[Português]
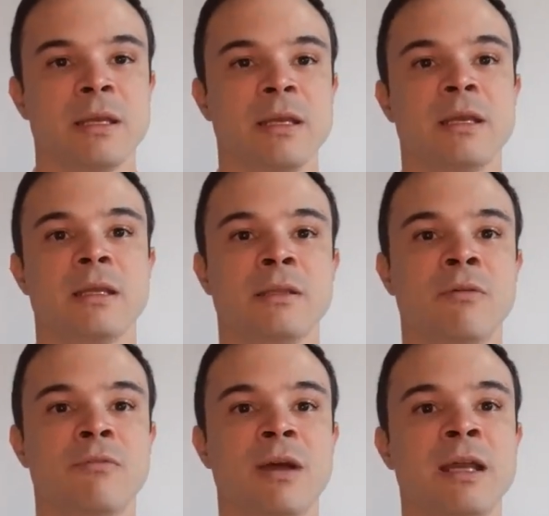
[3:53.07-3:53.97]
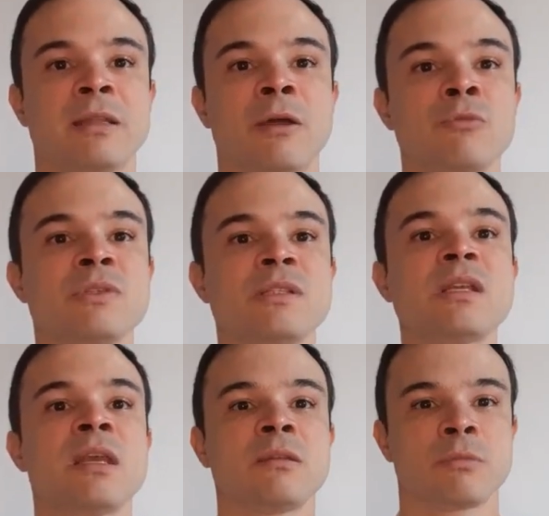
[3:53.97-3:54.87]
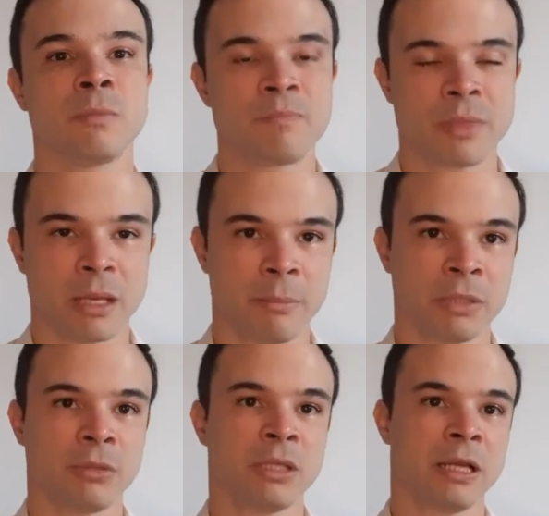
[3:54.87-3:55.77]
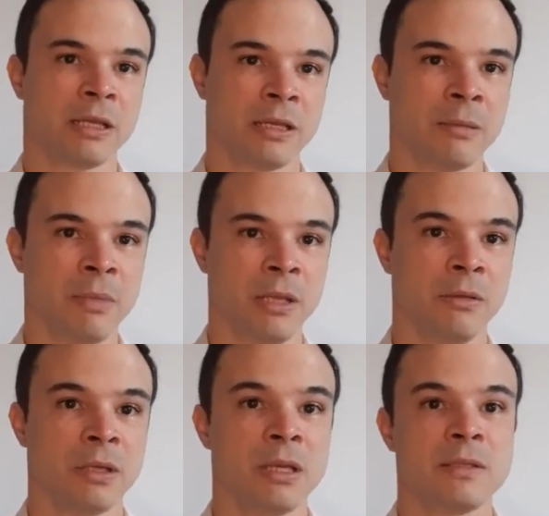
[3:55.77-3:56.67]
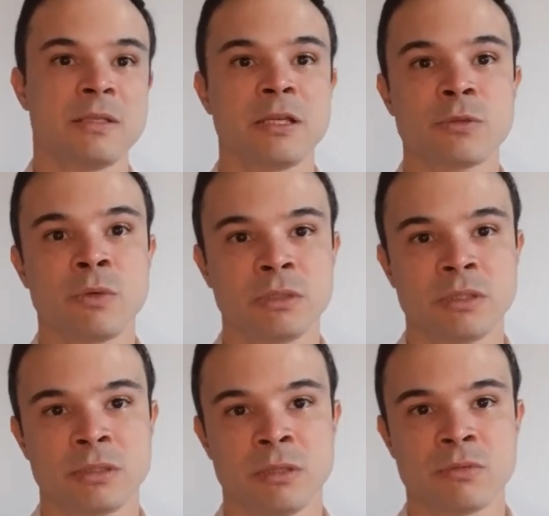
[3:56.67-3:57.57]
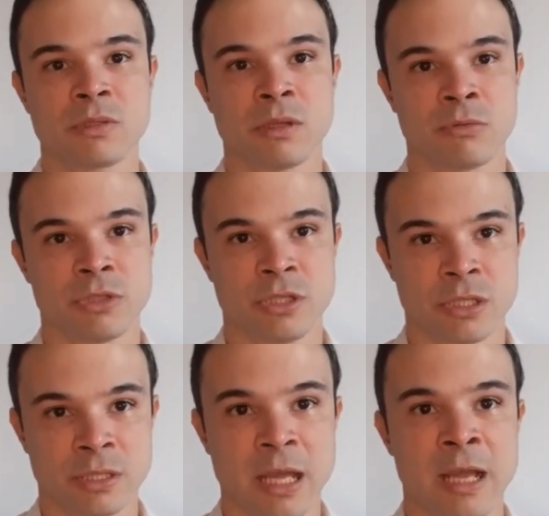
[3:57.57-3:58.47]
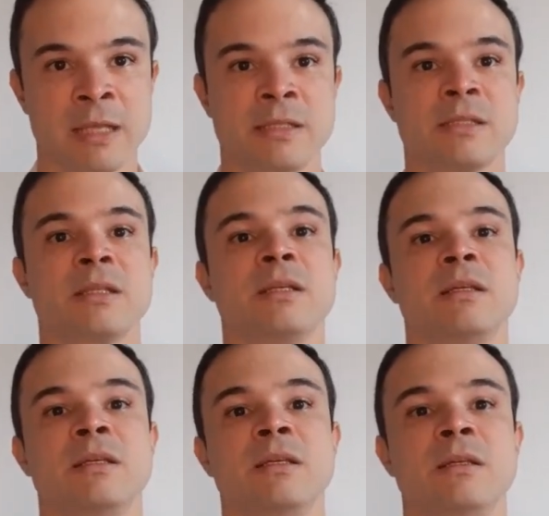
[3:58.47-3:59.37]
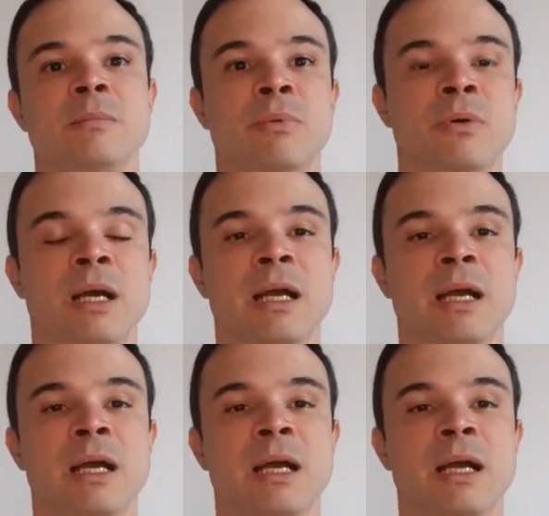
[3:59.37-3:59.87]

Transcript: é, não vai tão cedo abandonar aquele e-mail. Se as contas não são digitais e por um